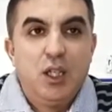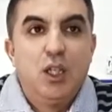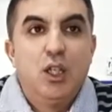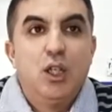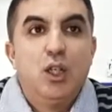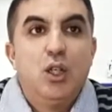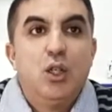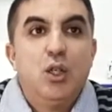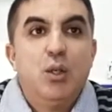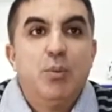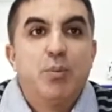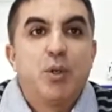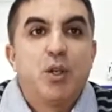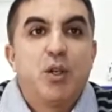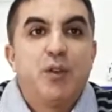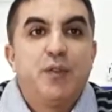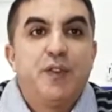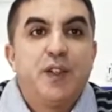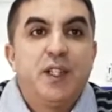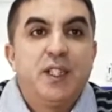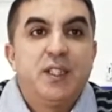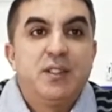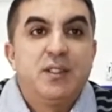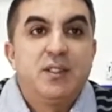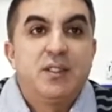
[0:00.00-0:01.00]
Le
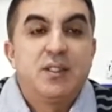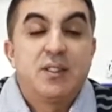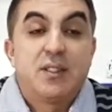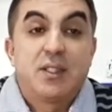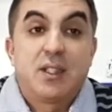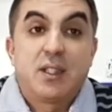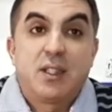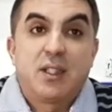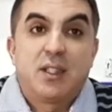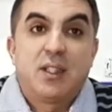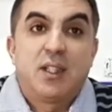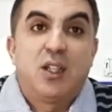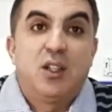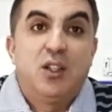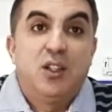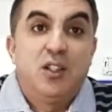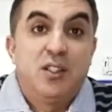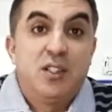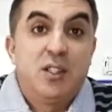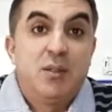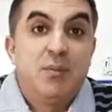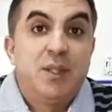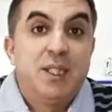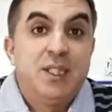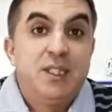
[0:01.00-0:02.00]
prophète sallallahu alayhi wa
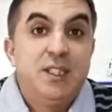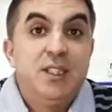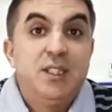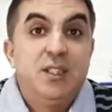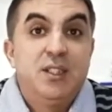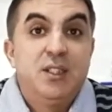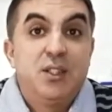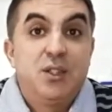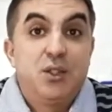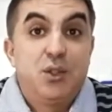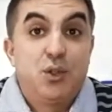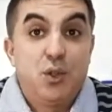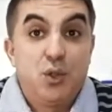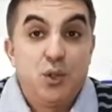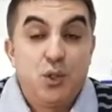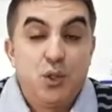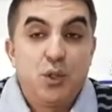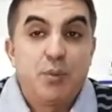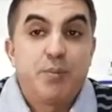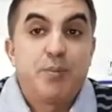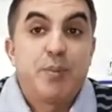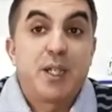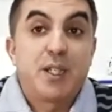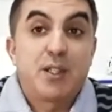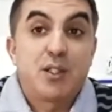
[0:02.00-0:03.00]
sallam a dit Je
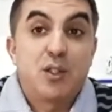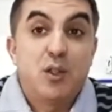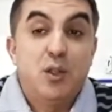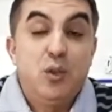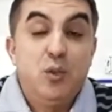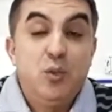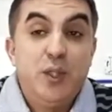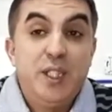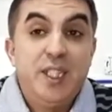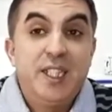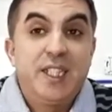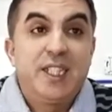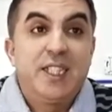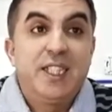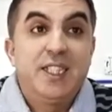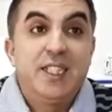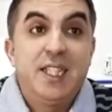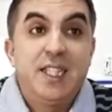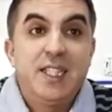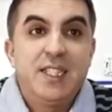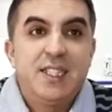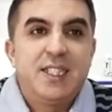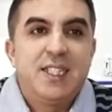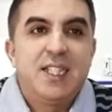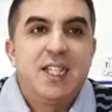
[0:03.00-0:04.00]
jure par celui qui
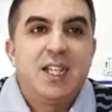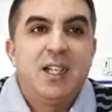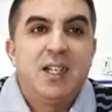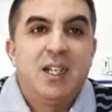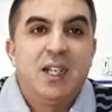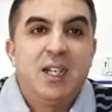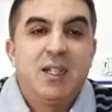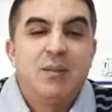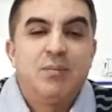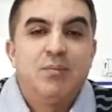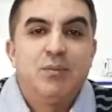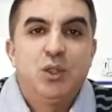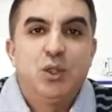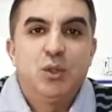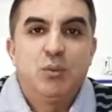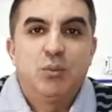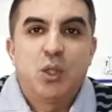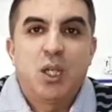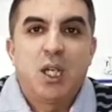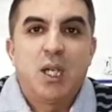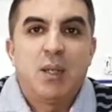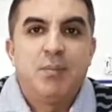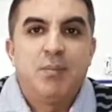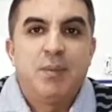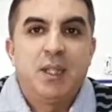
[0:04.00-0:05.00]
détient l'âme de
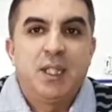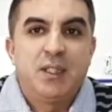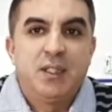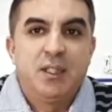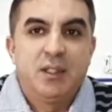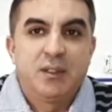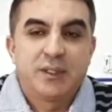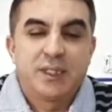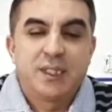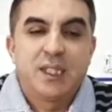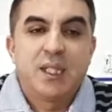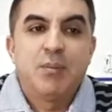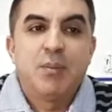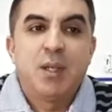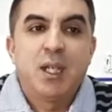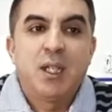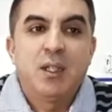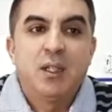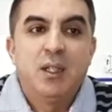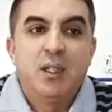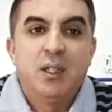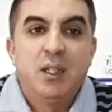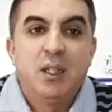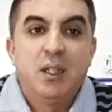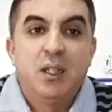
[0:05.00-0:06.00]
Mohammed dans sa main,
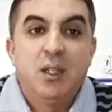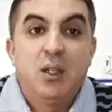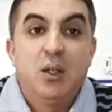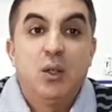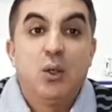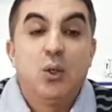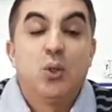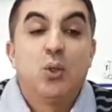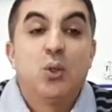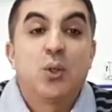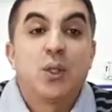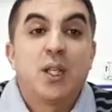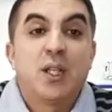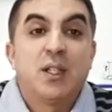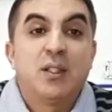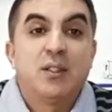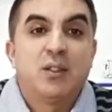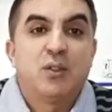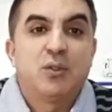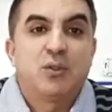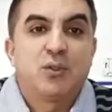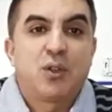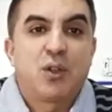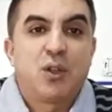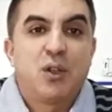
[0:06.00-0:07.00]
aucun
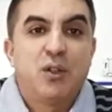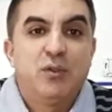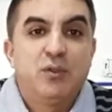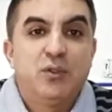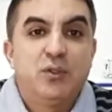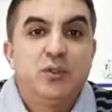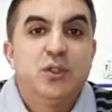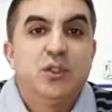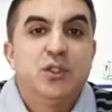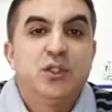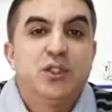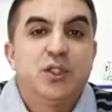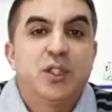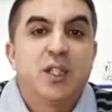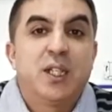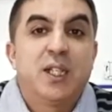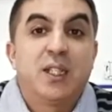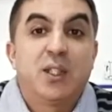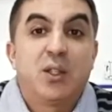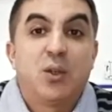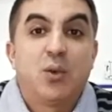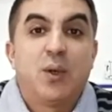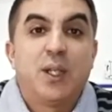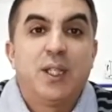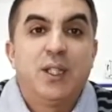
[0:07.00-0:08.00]
d'entre vous ne sera
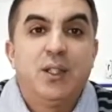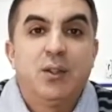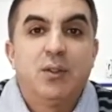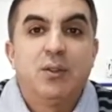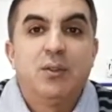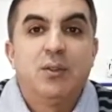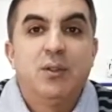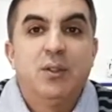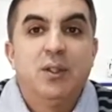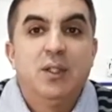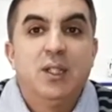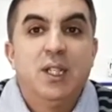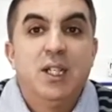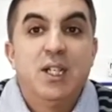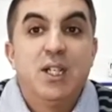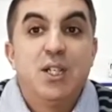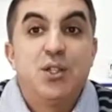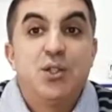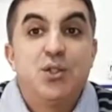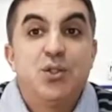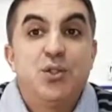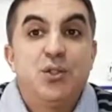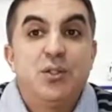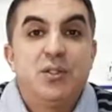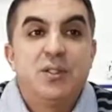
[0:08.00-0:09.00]
croyant
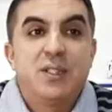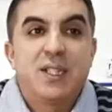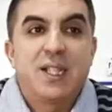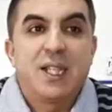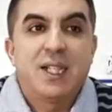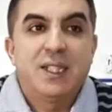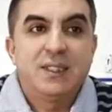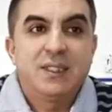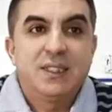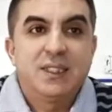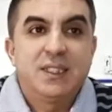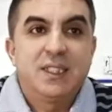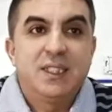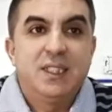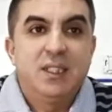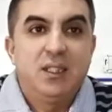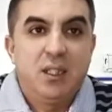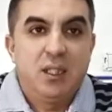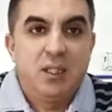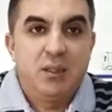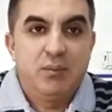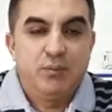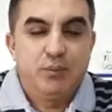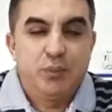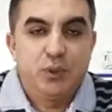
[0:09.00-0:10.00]
jusqu'à ce qu'il
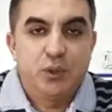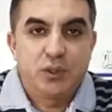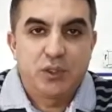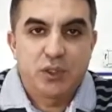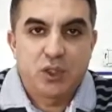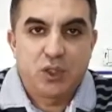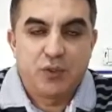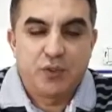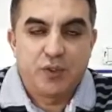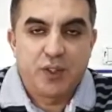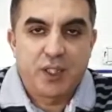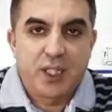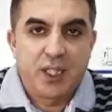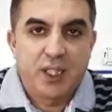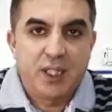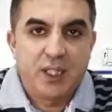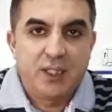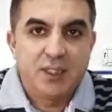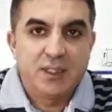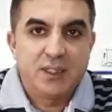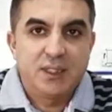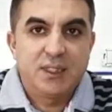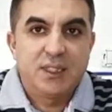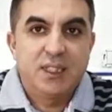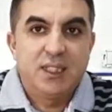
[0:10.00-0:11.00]
aime pour son frère
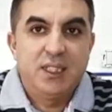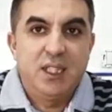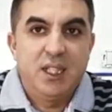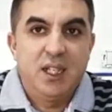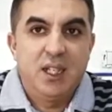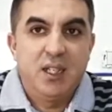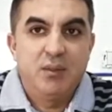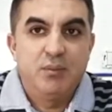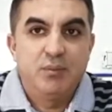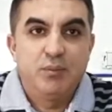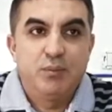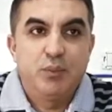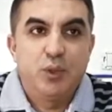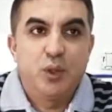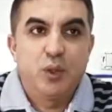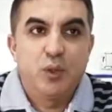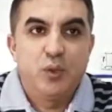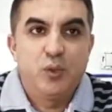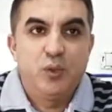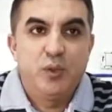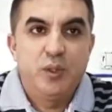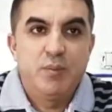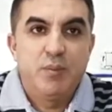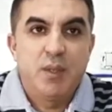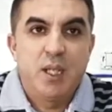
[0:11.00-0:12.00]
ce qu'il aime pour
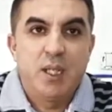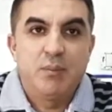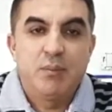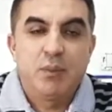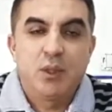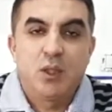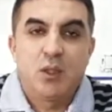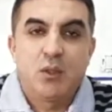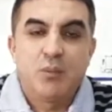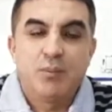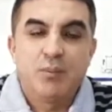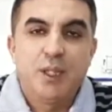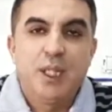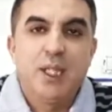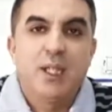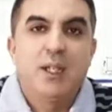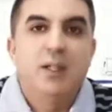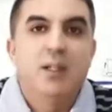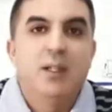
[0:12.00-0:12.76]
lui-même combien